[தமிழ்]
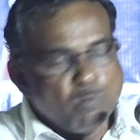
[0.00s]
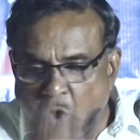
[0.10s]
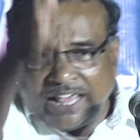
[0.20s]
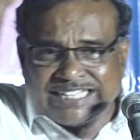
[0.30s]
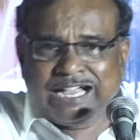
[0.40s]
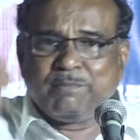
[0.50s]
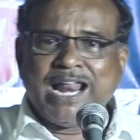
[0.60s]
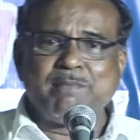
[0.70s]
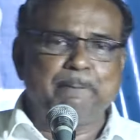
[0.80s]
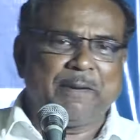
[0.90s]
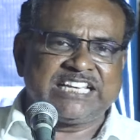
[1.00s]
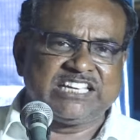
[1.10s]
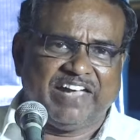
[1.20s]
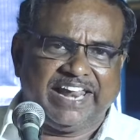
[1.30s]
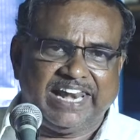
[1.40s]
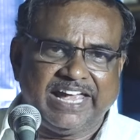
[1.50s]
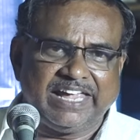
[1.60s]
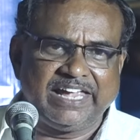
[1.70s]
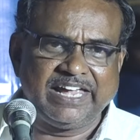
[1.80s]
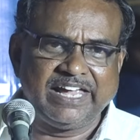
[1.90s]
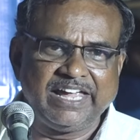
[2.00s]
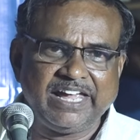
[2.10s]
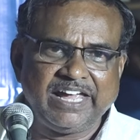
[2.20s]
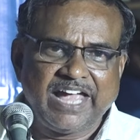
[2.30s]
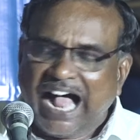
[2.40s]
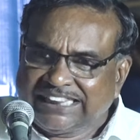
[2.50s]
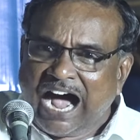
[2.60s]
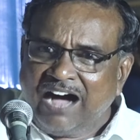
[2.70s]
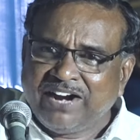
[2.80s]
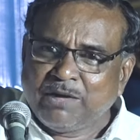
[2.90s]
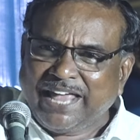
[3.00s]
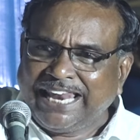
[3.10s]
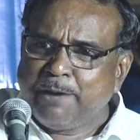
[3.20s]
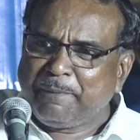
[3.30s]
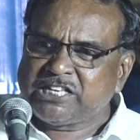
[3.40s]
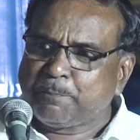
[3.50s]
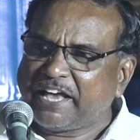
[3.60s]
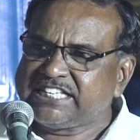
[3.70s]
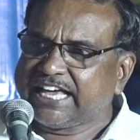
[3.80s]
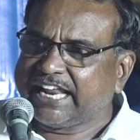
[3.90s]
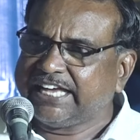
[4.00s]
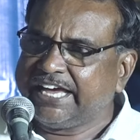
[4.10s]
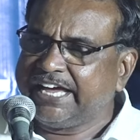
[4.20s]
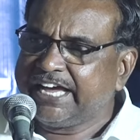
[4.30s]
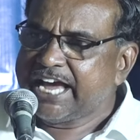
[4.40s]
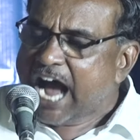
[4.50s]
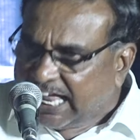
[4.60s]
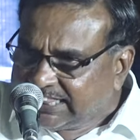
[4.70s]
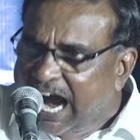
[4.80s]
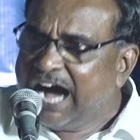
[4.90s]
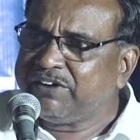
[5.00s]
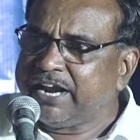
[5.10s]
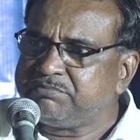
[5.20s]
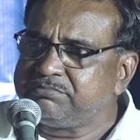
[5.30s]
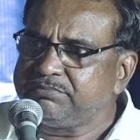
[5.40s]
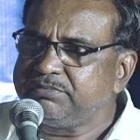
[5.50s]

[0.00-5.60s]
மொழி சமணமா பேசவே இல்லை அந்த ஆவணம் எதை பற்றி பேசுகிறது அந்த ஆவணம்